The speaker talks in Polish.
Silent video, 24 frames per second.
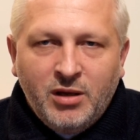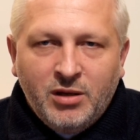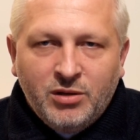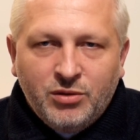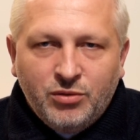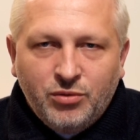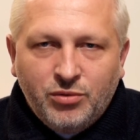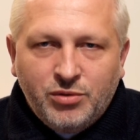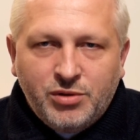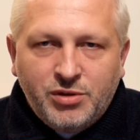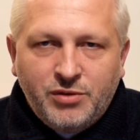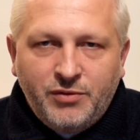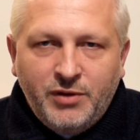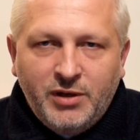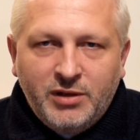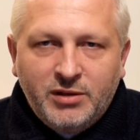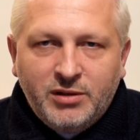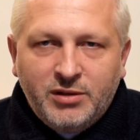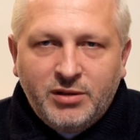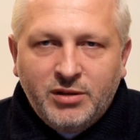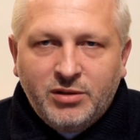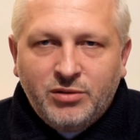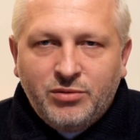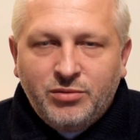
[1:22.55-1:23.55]
Duch
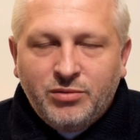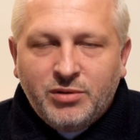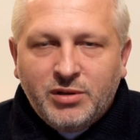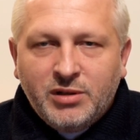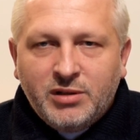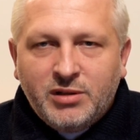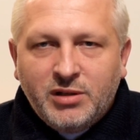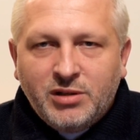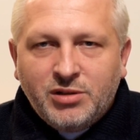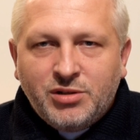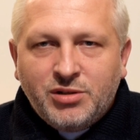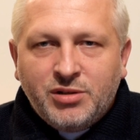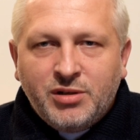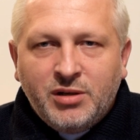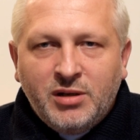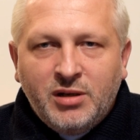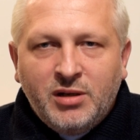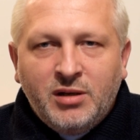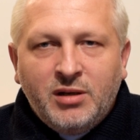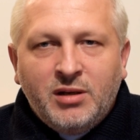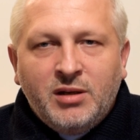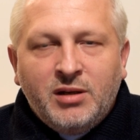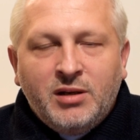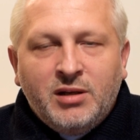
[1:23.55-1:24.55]
Święty, który też
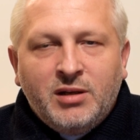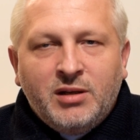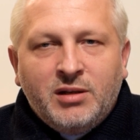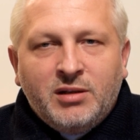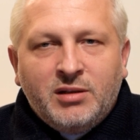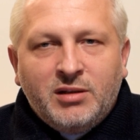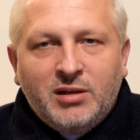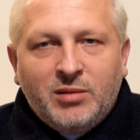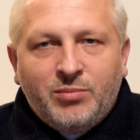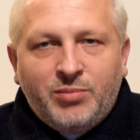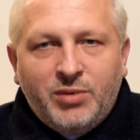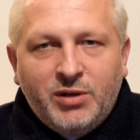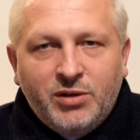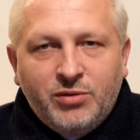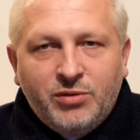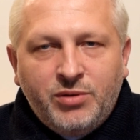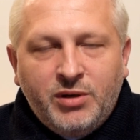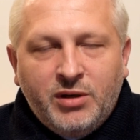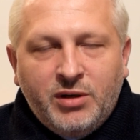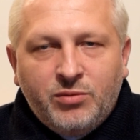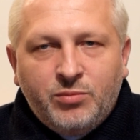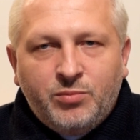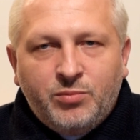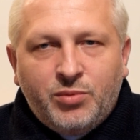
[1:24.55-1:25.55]

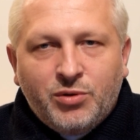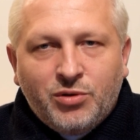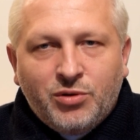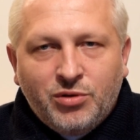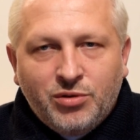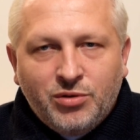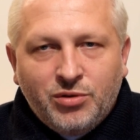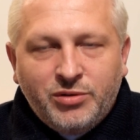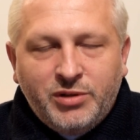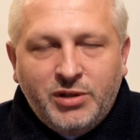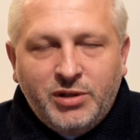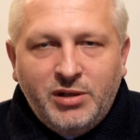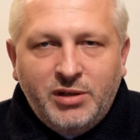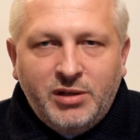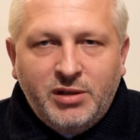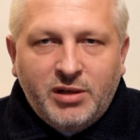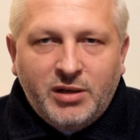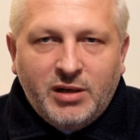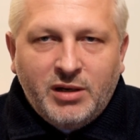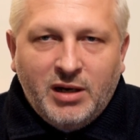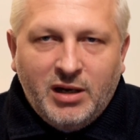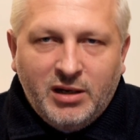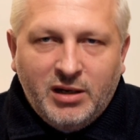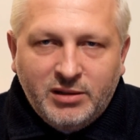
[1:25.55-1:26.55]
napełniał prorokinie
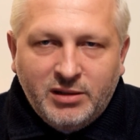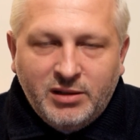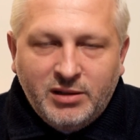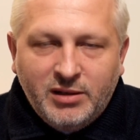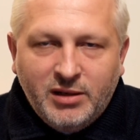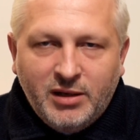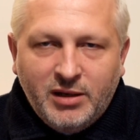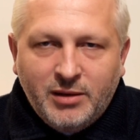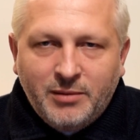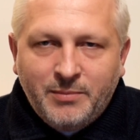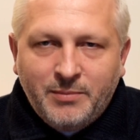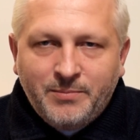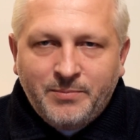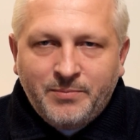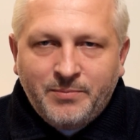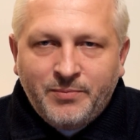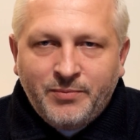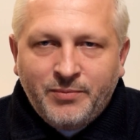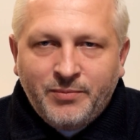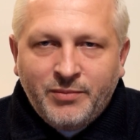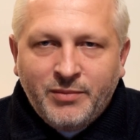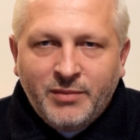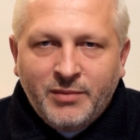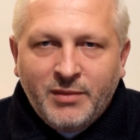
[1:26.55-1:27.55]
Annę
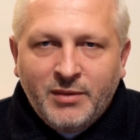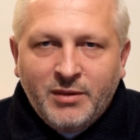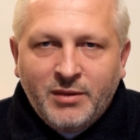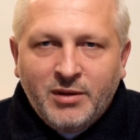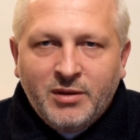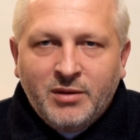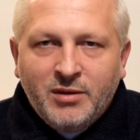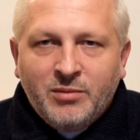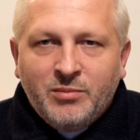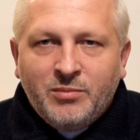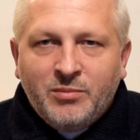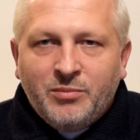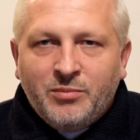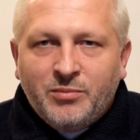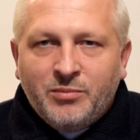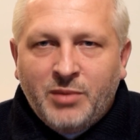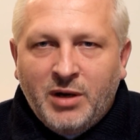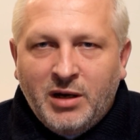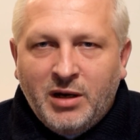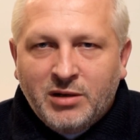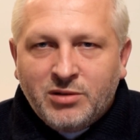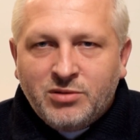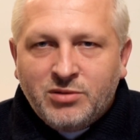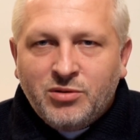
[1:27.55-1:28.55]

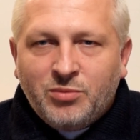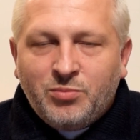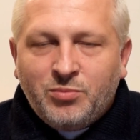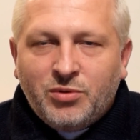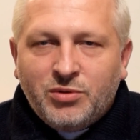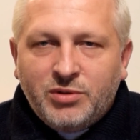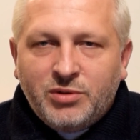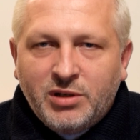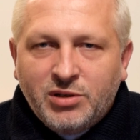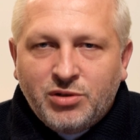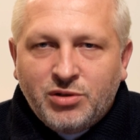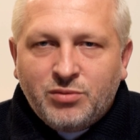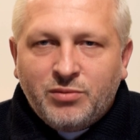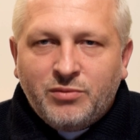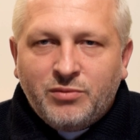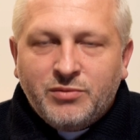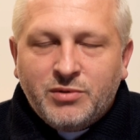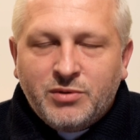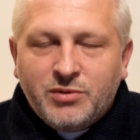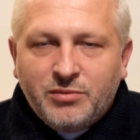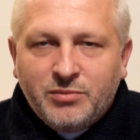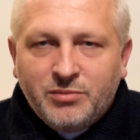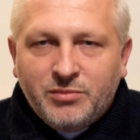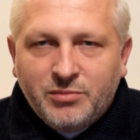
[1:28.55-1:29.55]
bardzo podeszłą
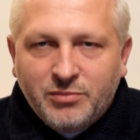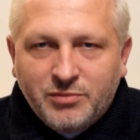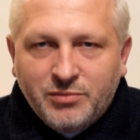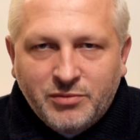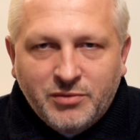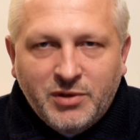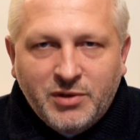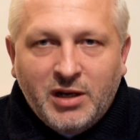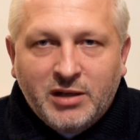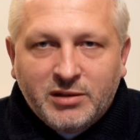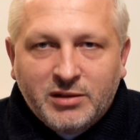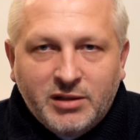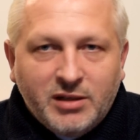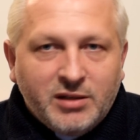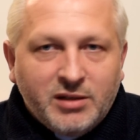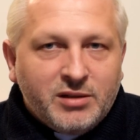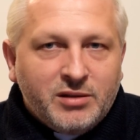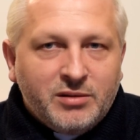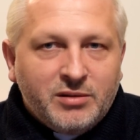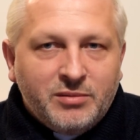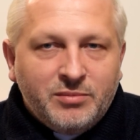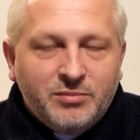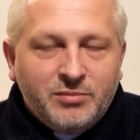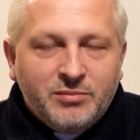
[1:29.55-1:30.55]
w
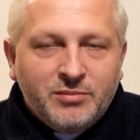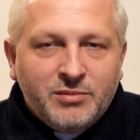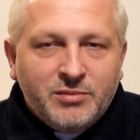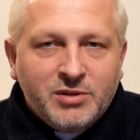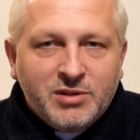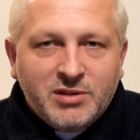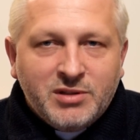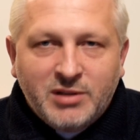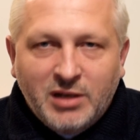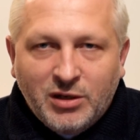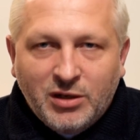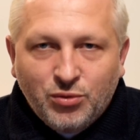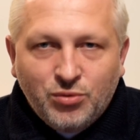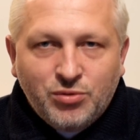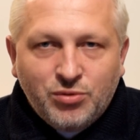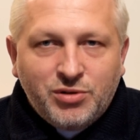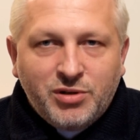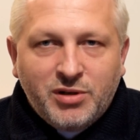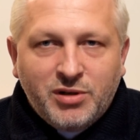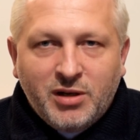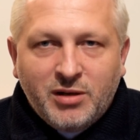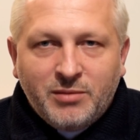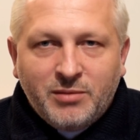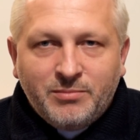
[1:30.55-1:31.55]
latach
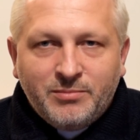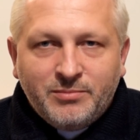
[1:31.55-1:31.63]
staruszkę.